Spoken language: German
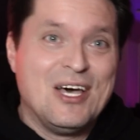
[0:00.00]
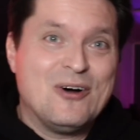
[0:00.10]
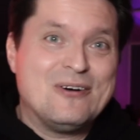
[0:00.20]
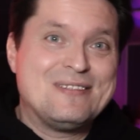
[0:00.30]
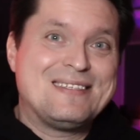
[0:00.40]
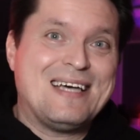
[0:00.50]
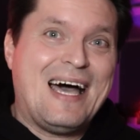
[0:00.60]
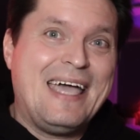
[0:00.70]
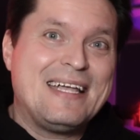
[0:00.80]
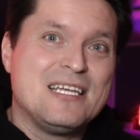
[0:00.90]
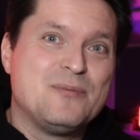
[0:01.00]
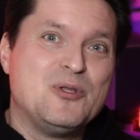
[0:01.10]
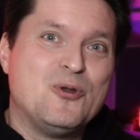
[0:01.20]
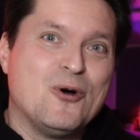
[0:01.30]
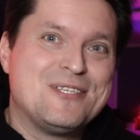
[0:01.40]
Und eigentlich
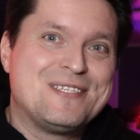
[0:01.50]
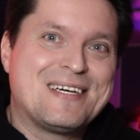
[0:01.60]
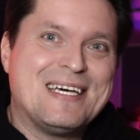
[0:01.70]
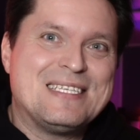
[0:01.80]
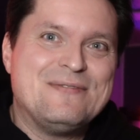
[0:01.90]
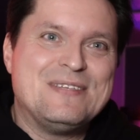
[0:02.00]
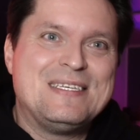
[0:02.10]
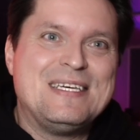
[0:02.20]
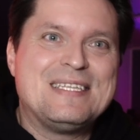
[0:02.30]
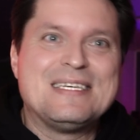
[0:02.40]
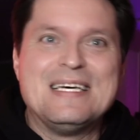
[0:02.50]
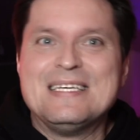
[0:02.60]
bedeutet Kreativität,